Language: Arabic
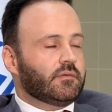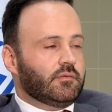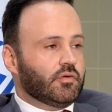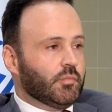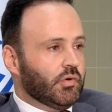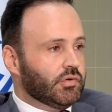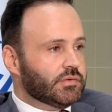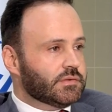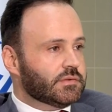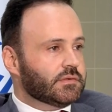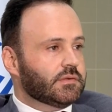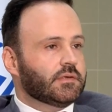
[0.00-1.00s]

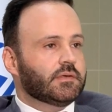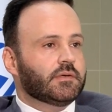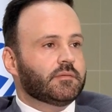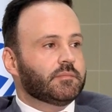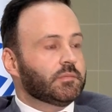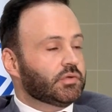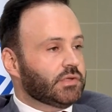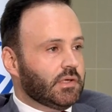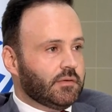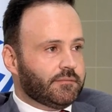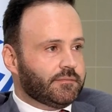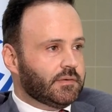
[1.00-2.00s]
روبوتس
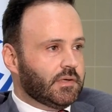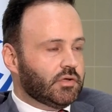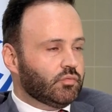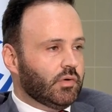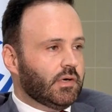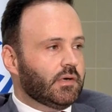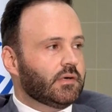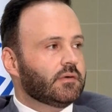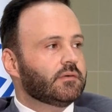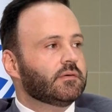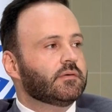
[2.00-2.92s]
بمختلف انواعها